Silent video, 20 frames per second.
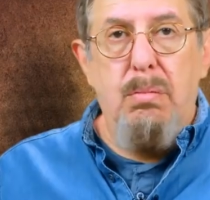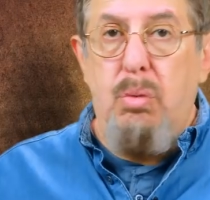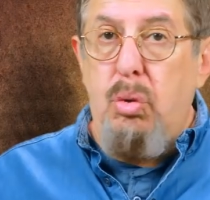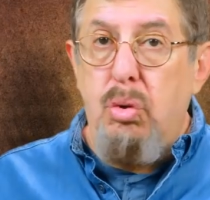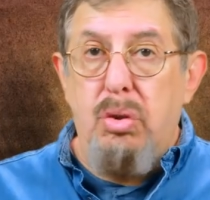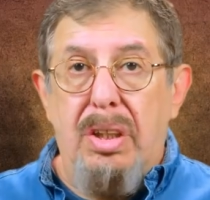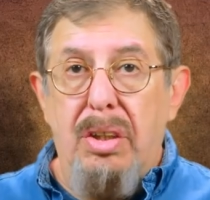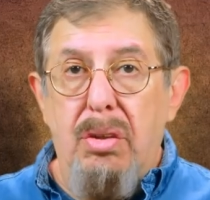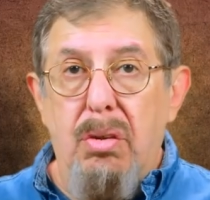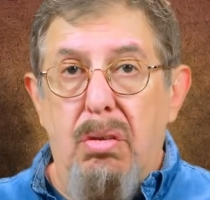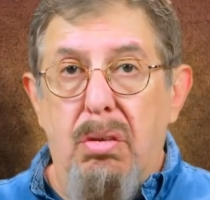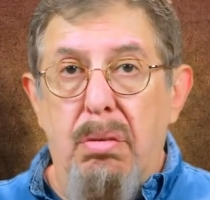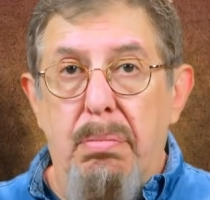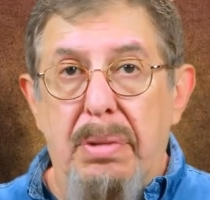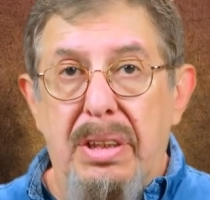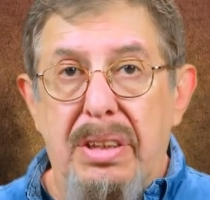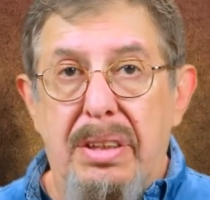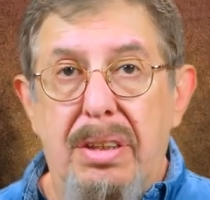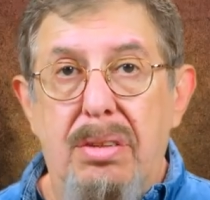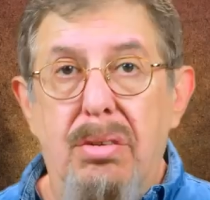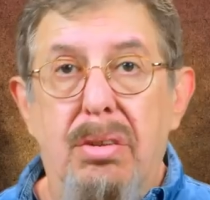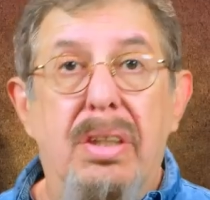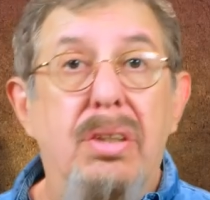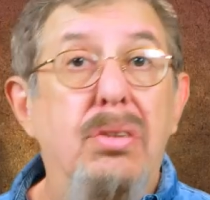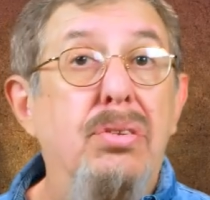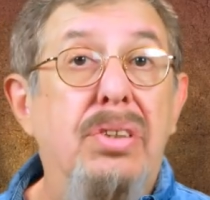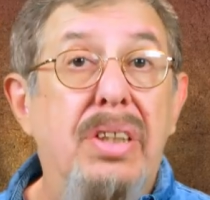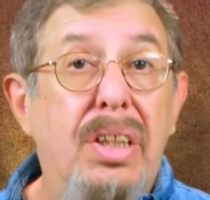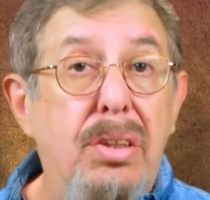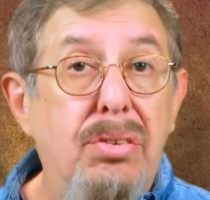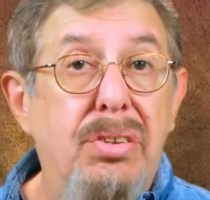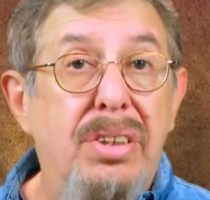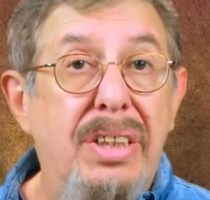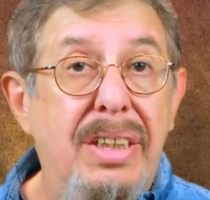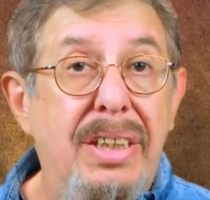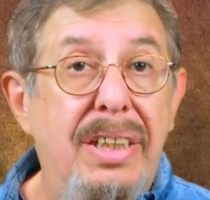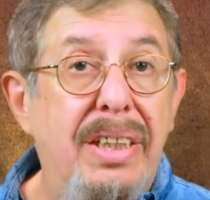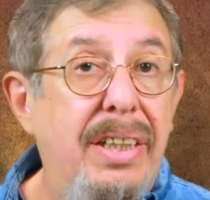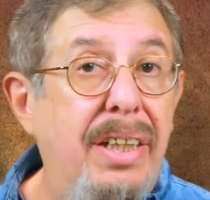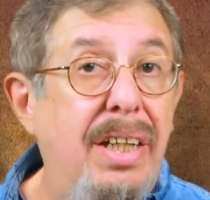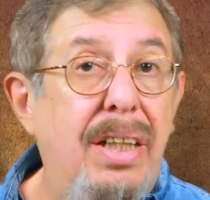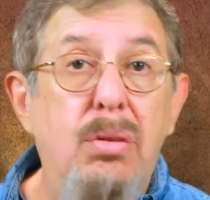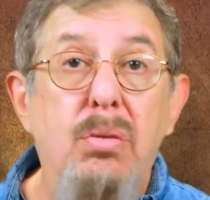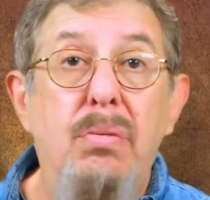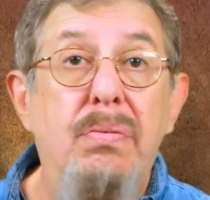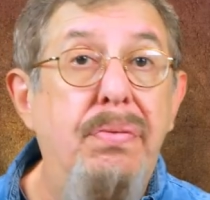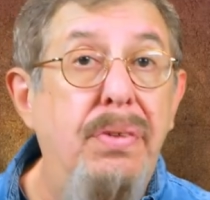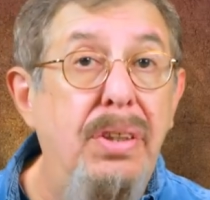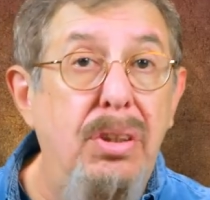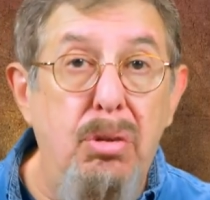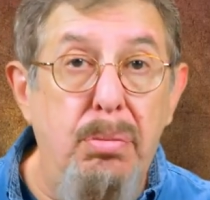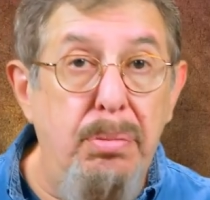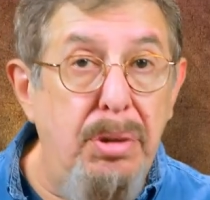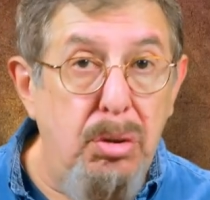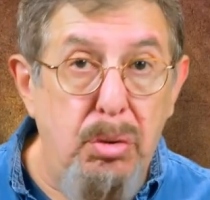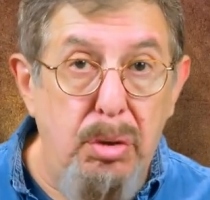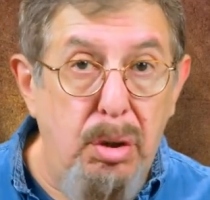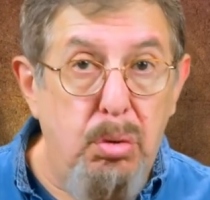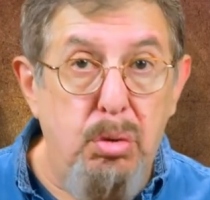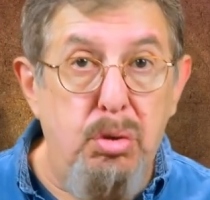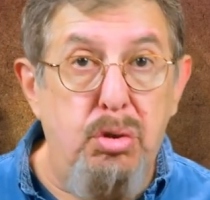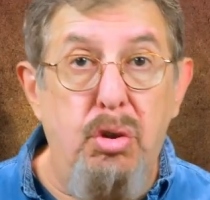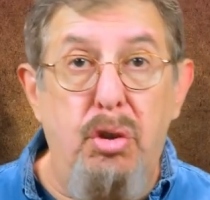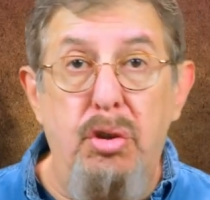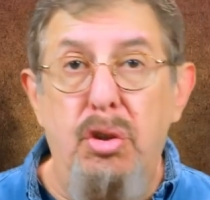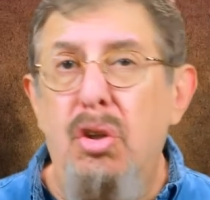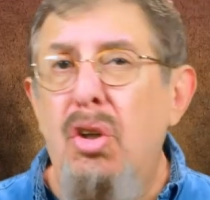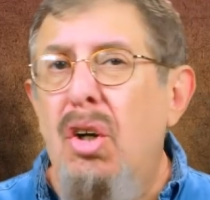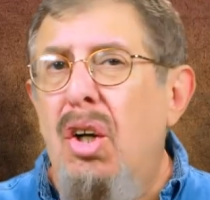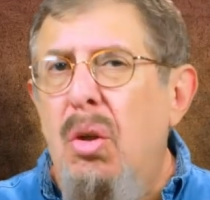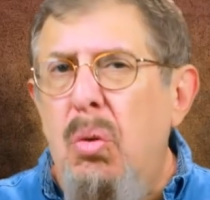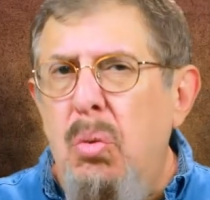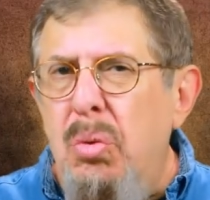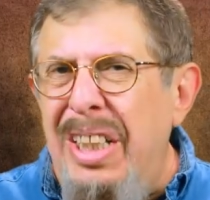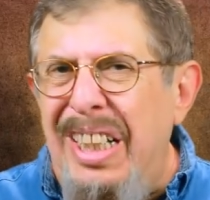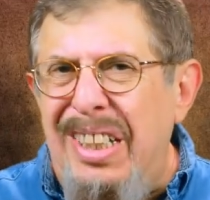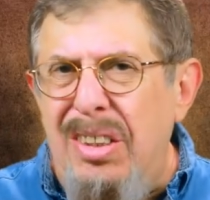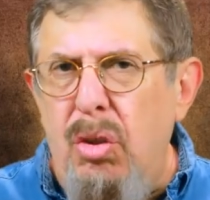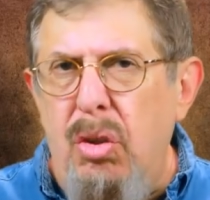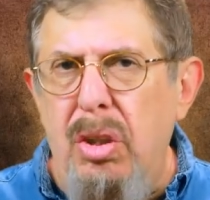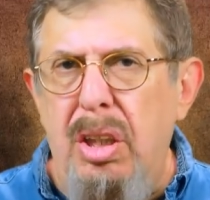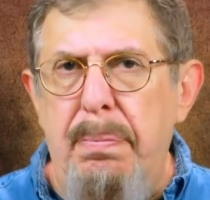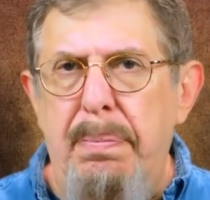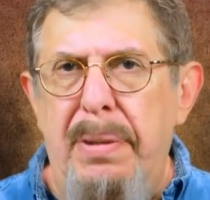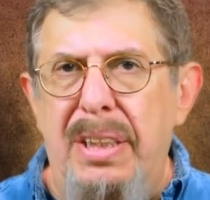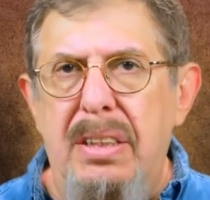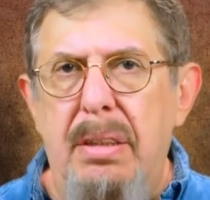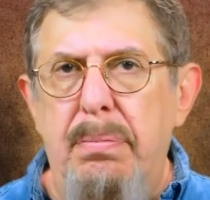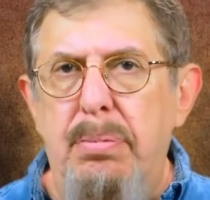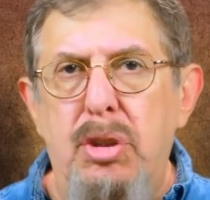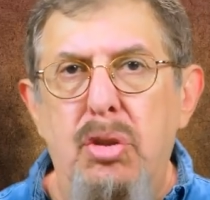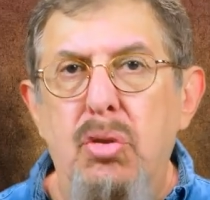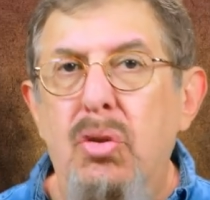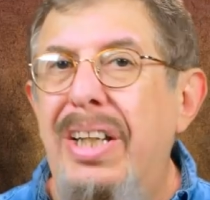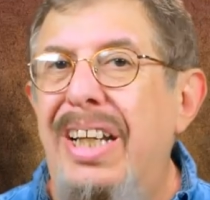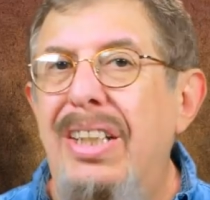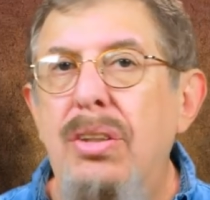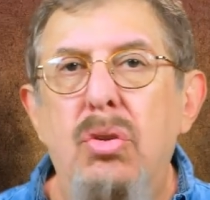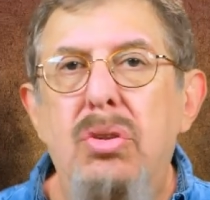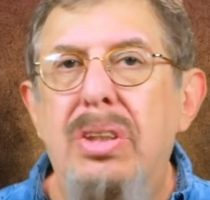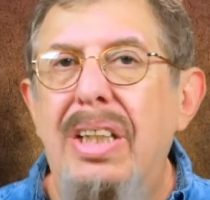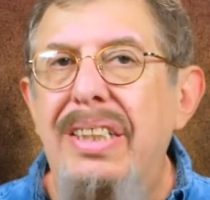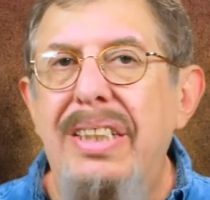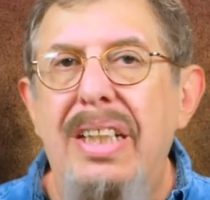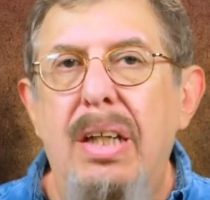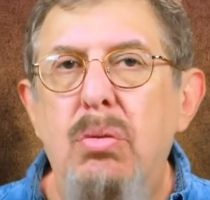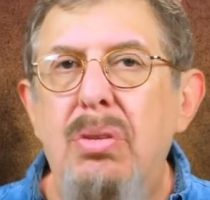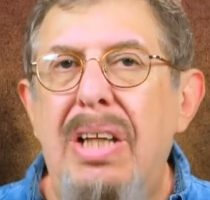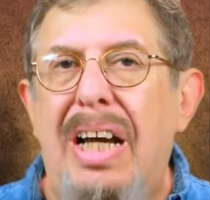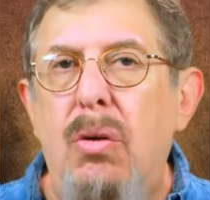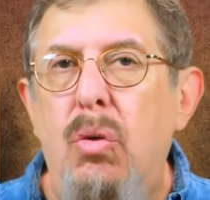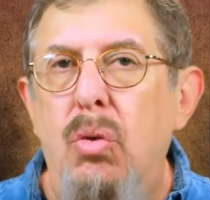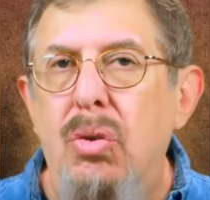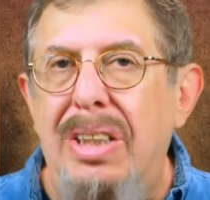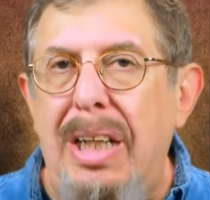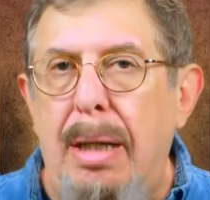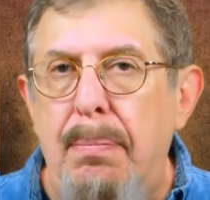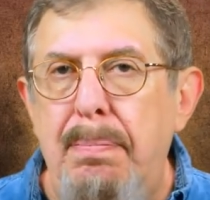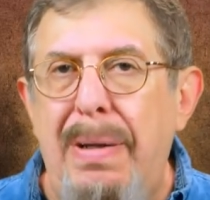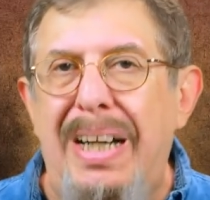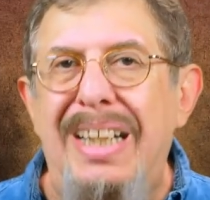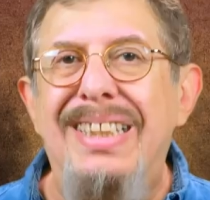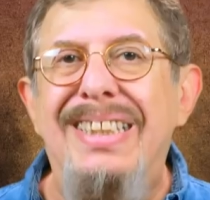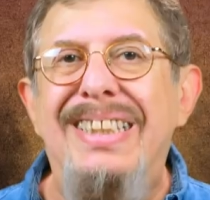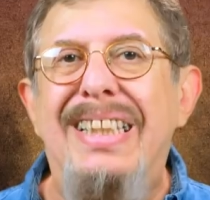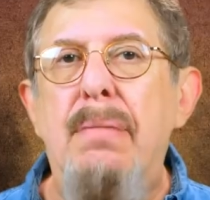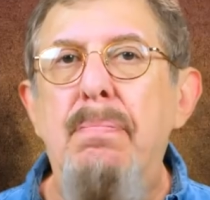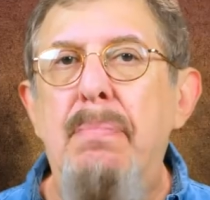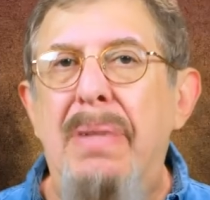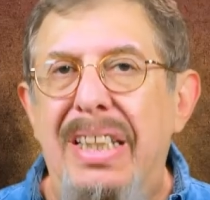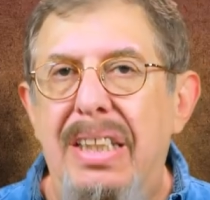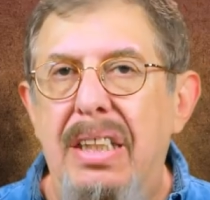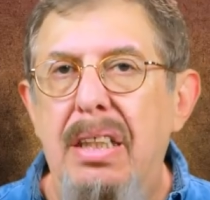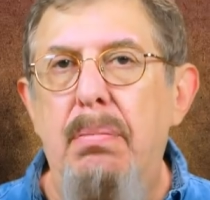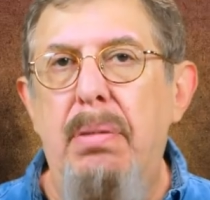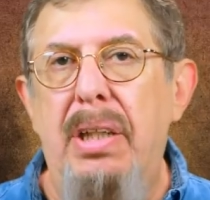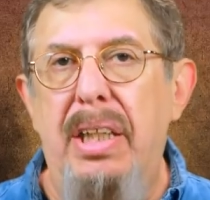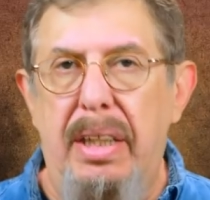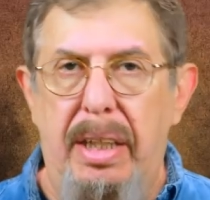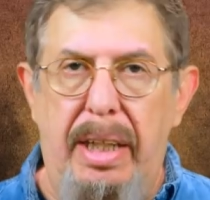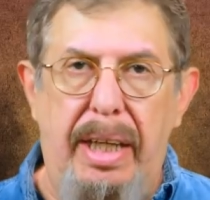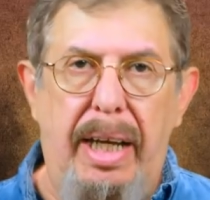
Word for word: Wood quedó convencido que los rayos N eran un fenómeno ilusorio, un error de percepción que no tenía una contraparte medible